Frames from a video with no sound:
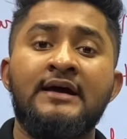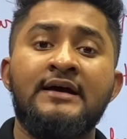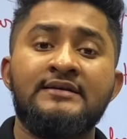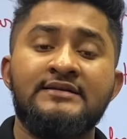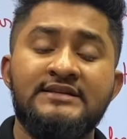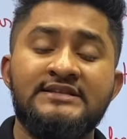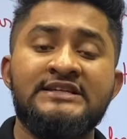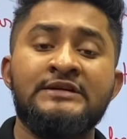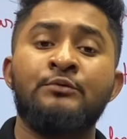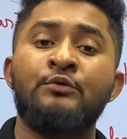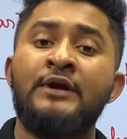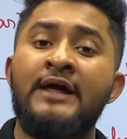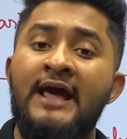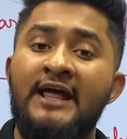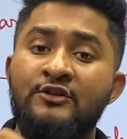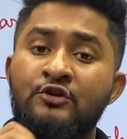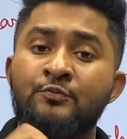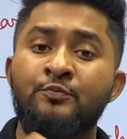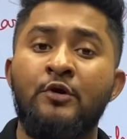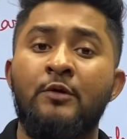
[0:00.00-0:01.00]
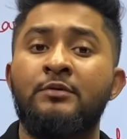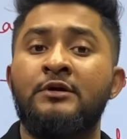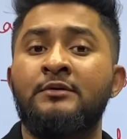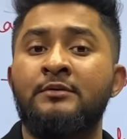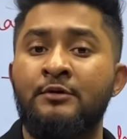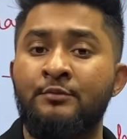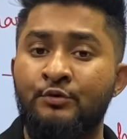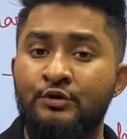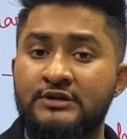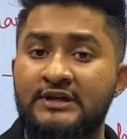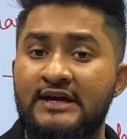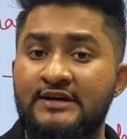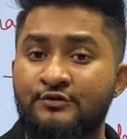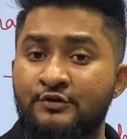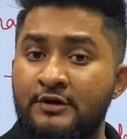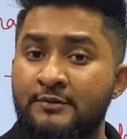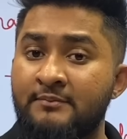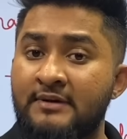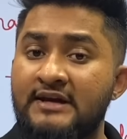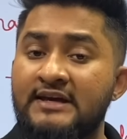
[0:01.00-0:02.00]
যে জীবনে এত প্রবলেমের মধ্যে
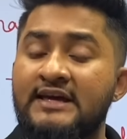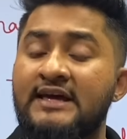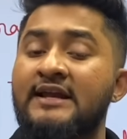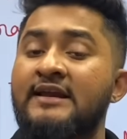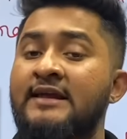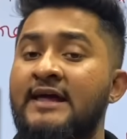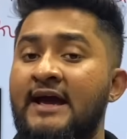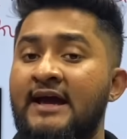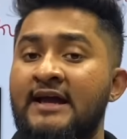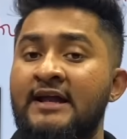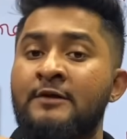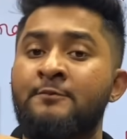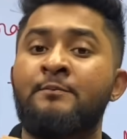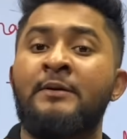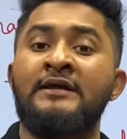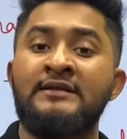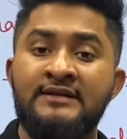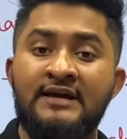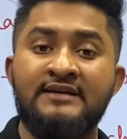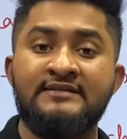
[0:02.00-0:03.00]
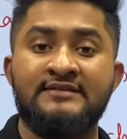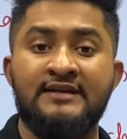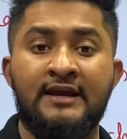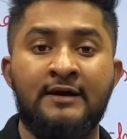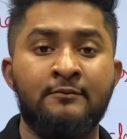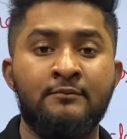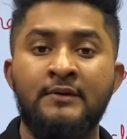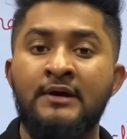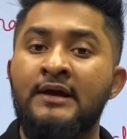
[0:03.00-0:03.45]
আসলে মেডিকেল নিয়ে এককালে পেন খেয়েছিলাম